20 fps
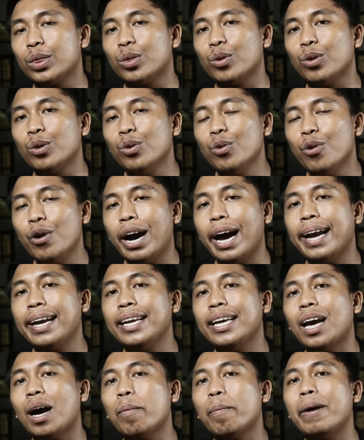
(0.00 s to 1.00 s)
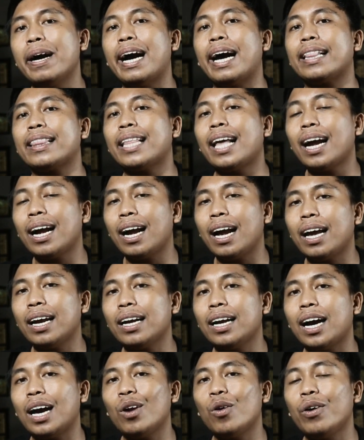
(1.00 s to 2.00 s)
tuduhan yang
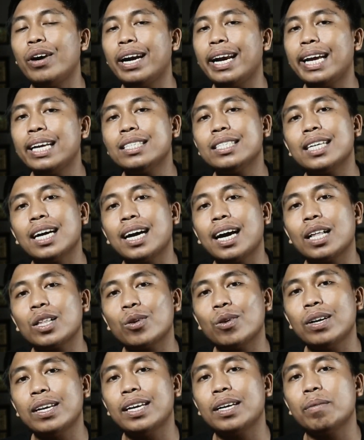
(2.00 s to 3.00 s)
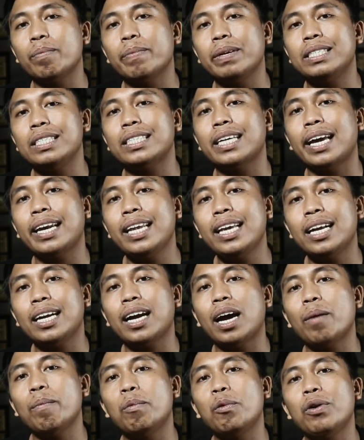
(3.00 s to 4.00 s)
mengatakan kalau gereja Katolik
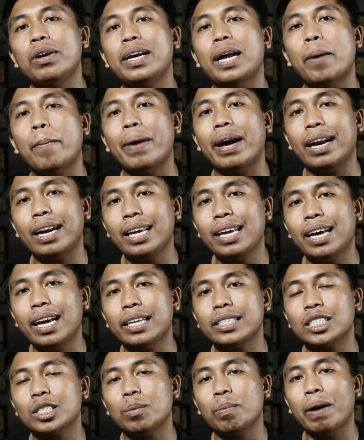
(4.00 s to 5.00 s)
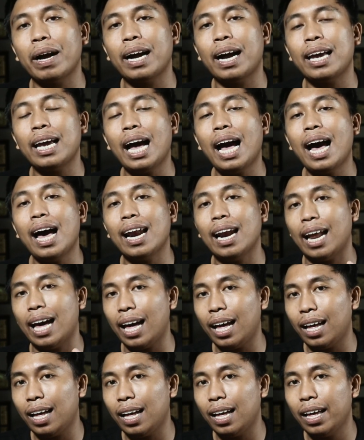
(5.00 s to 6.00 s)
menjadikan Bunda Maria sebagai
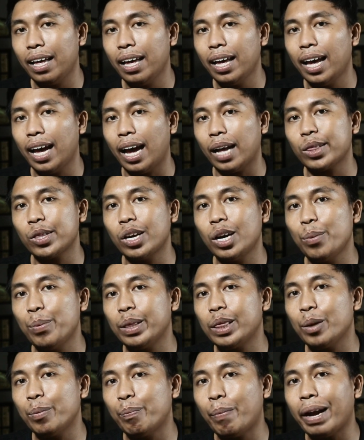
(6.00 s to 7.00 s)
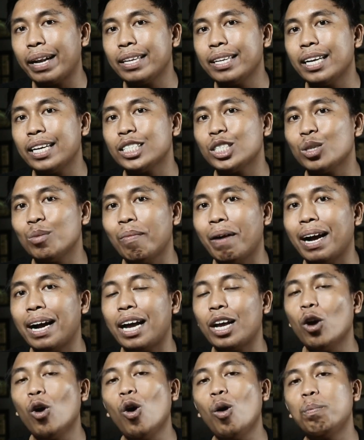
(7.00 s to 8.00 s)
Allah atau lebih tepatnya
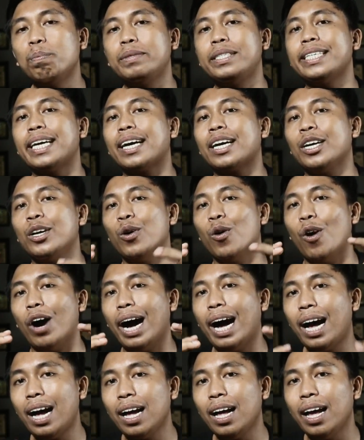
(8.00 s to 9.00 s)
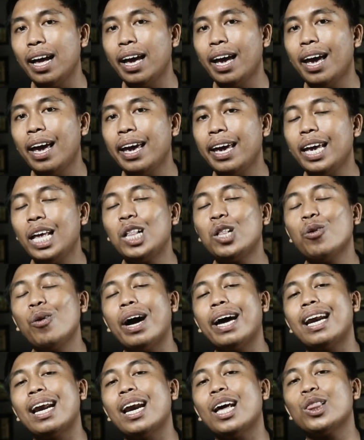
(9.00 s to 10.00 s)
sebagai objek doa itu
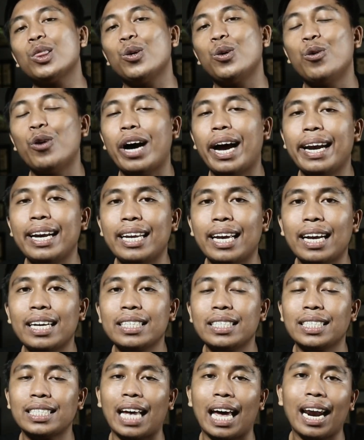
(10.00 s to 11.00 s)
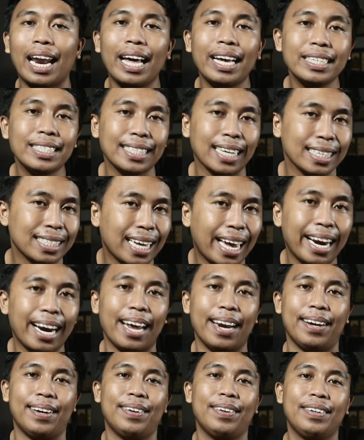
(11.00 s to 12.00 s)
adalah tuduhan yang salah
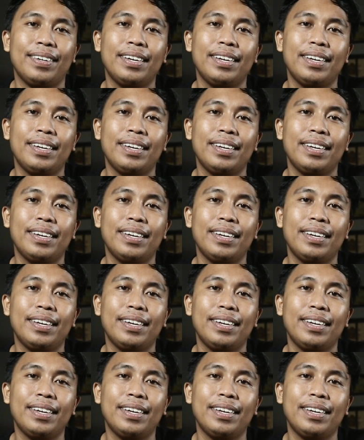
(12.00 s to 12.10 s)
sasaran.